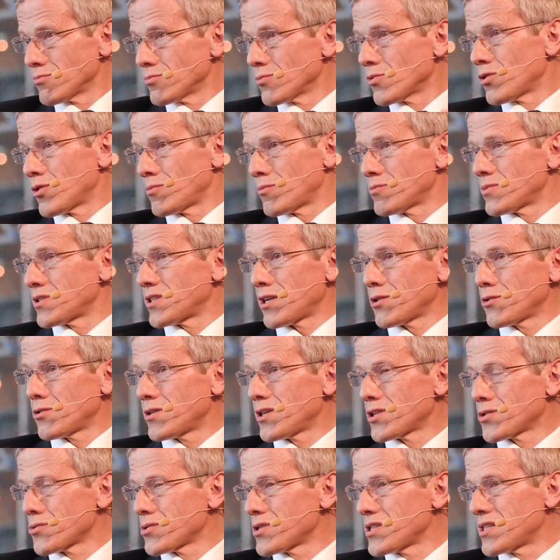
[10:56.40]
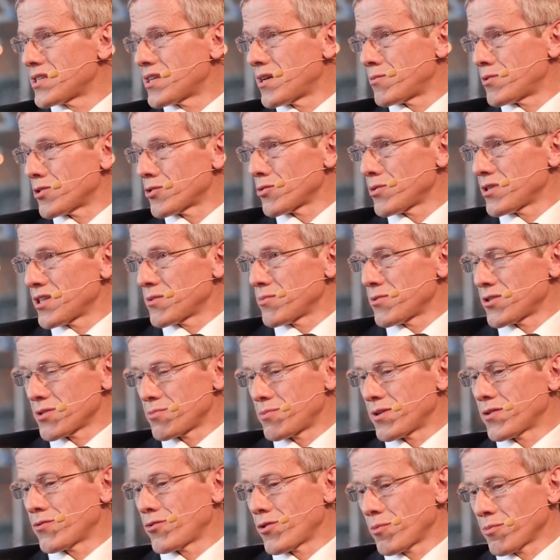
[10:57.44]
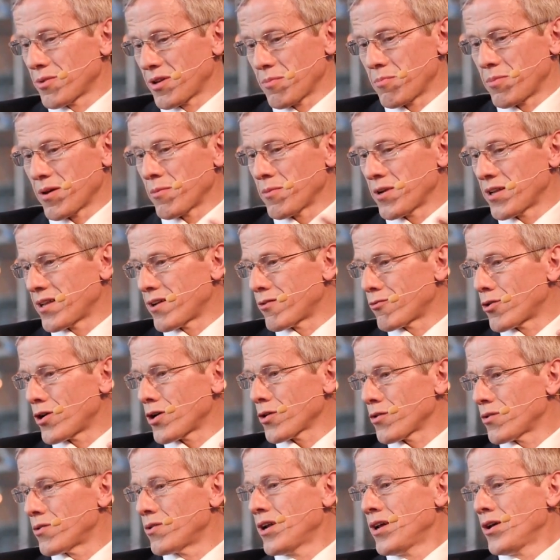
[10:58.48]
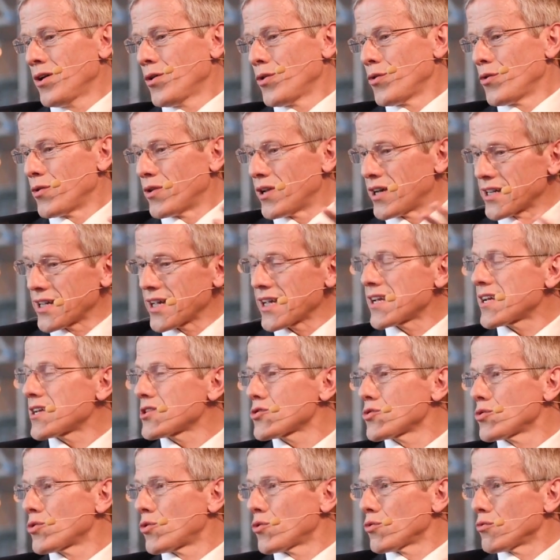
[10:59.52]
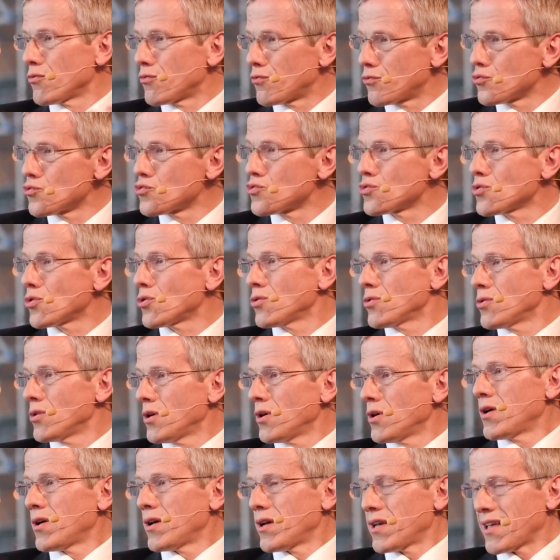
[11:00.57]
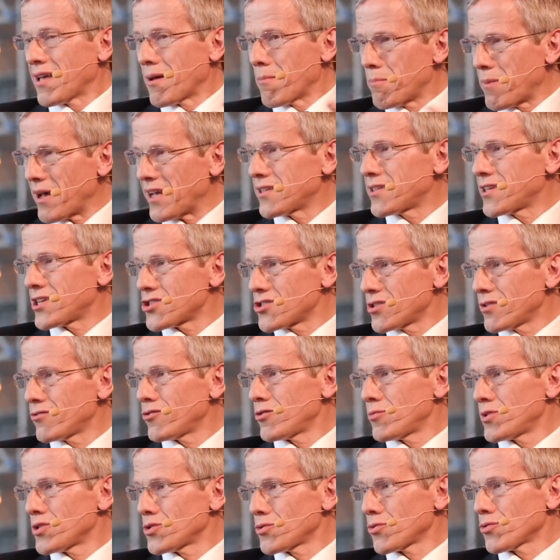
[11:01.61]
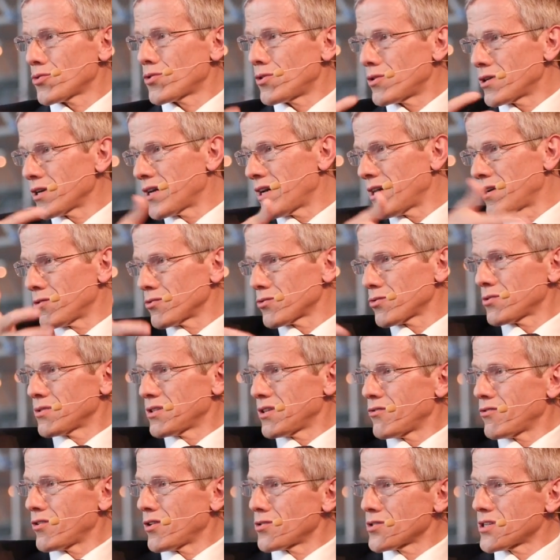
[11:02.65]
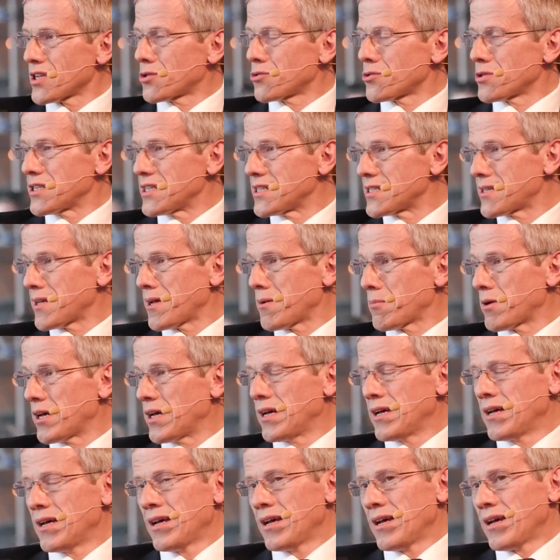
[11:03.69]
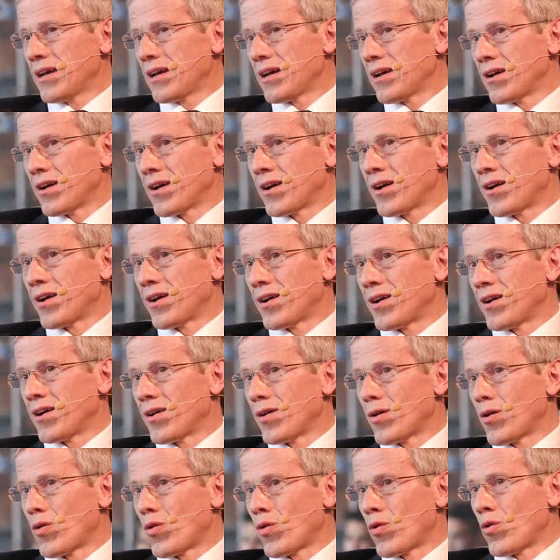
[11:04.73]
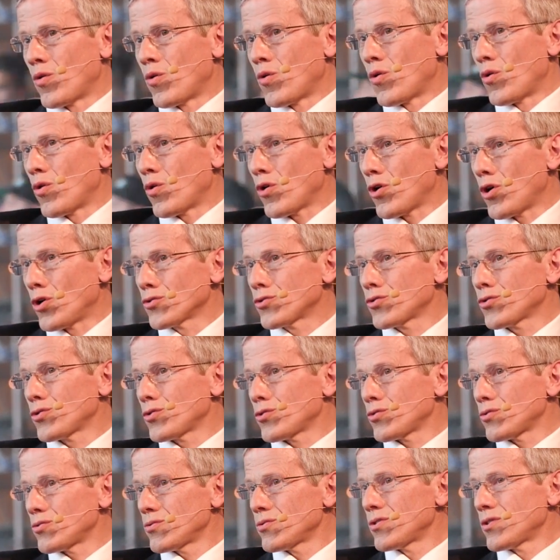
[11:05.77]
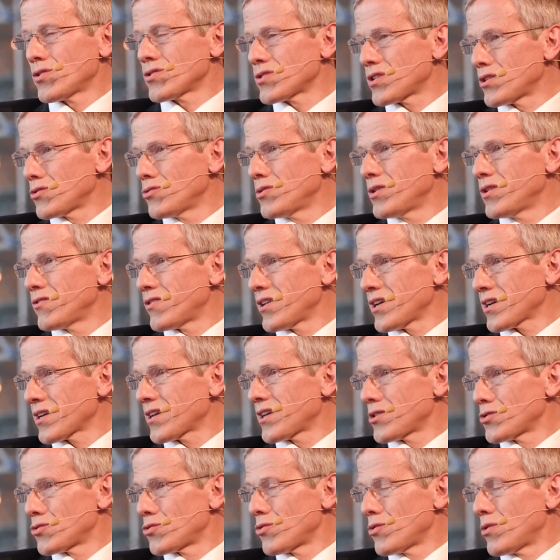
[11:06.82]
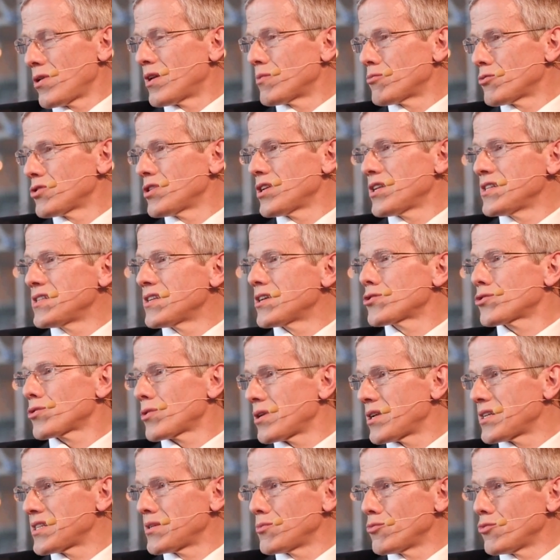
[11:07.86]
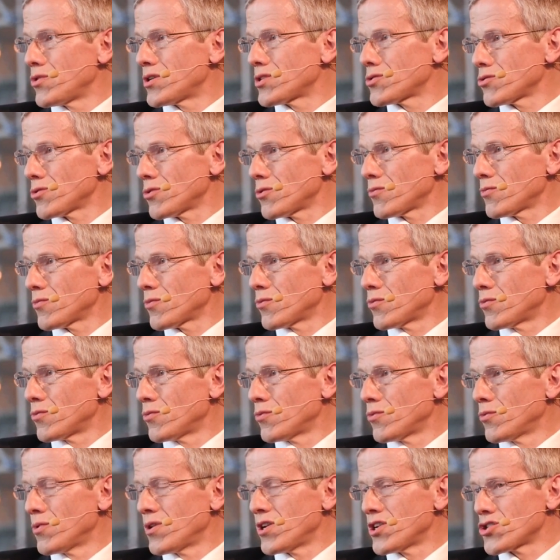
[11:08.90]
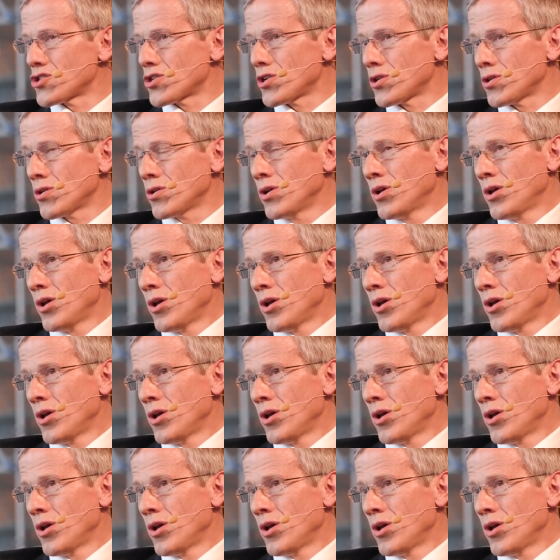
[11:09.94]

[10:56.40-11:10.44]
comme celle de Dassault Systèmes, la expérience plateforme, qui permet d'avoir une, agrégation, une fusion et un partage d'informations en temps réel entre différents écosystèmes, euh, on, rentre dans un univers qui est celui de la modélisation et de la simulation, où, les gens